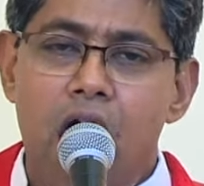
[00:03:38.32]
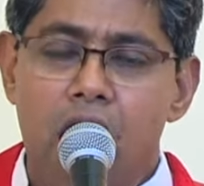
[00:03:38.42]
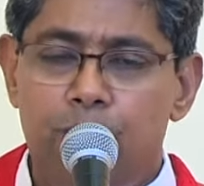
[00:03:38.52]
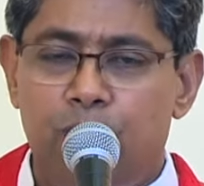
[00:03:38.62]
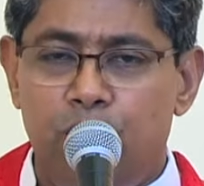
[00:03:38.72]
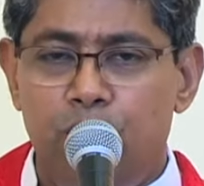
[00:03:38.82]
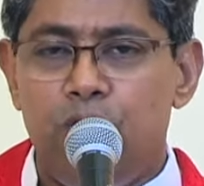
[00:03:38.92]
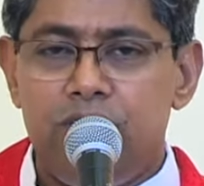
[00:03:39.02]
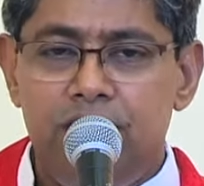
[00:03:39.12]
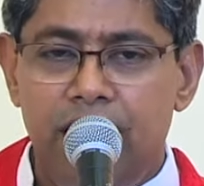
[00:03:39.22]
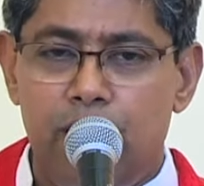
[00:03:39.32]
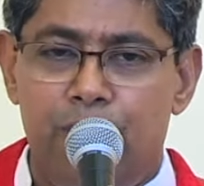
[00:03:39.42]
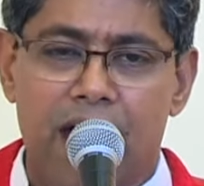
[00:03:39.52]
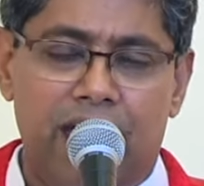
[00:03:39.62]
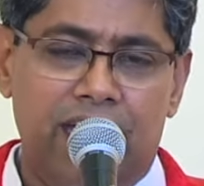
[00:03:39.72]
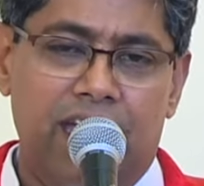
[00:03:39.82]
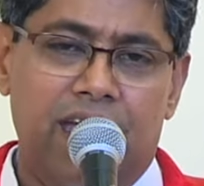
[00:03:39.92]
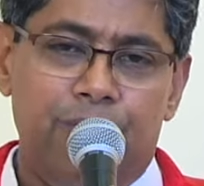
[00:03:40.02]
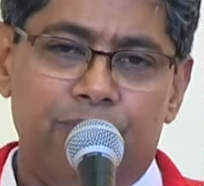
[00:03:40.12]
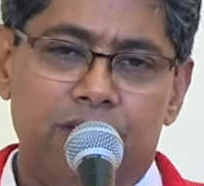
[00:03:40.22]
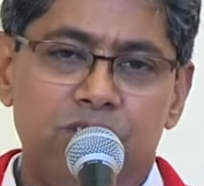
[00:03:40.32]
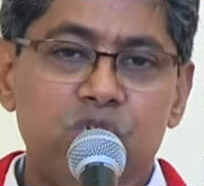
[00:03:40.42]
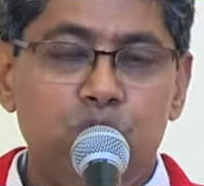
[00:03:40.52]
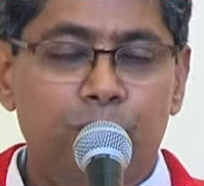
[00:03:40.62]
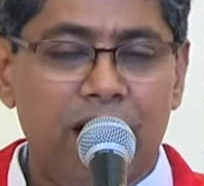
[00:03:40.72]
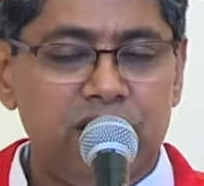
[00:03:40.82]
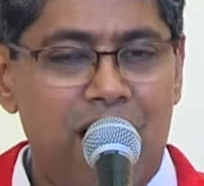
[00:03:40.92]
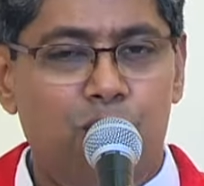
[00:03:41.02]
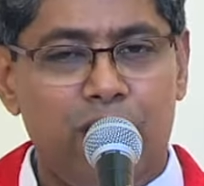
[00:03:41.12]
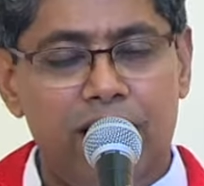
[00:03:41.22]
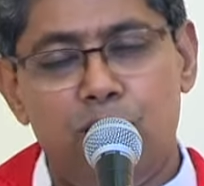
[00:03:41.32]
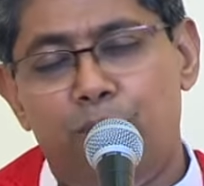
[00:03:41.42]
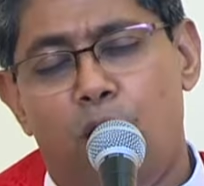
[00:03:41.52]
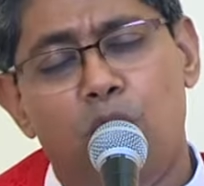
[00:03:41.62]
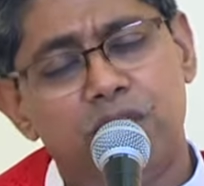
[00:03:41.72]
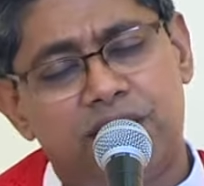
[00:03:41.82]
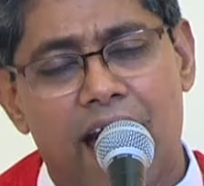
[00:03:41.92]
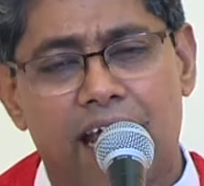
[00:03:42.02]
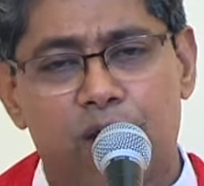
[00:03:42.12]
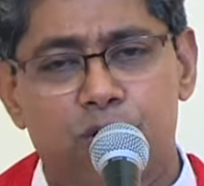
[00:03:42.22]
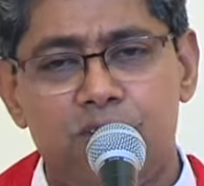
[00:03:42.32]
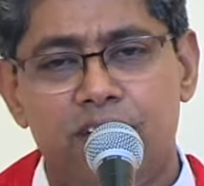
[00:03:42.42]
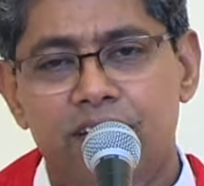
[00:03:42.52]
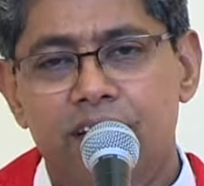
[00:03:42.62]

आपको दिख पाएंगे सुबह जाओगे तो बहुत सारे लोग